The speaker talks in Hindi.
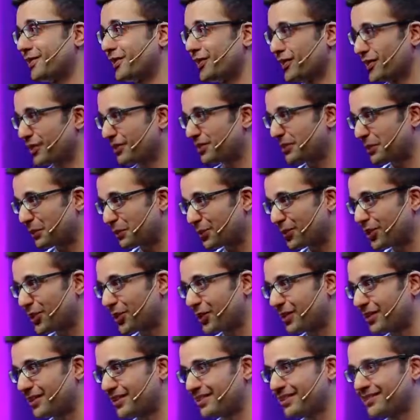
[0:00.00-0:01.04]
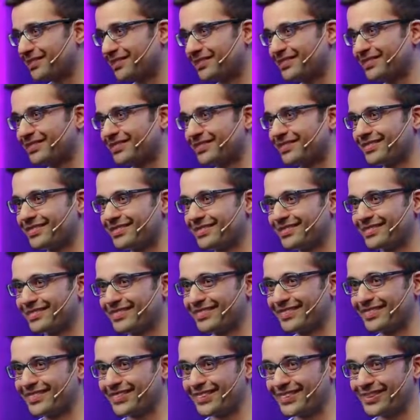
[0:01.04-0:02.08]
लेकिन ये जरूरी है
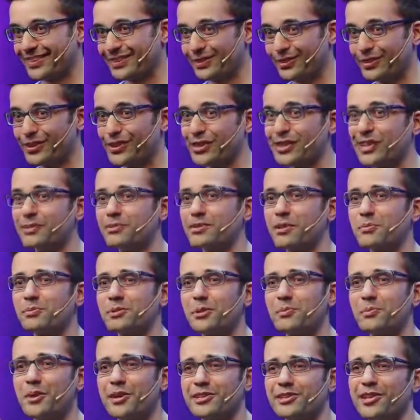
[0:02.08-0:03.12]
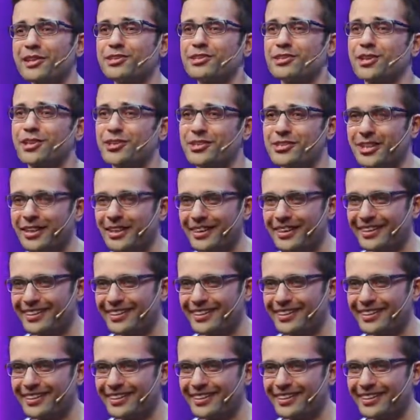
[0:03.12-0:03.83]
क्योंकि ये सबसे बेसिक स्टेज है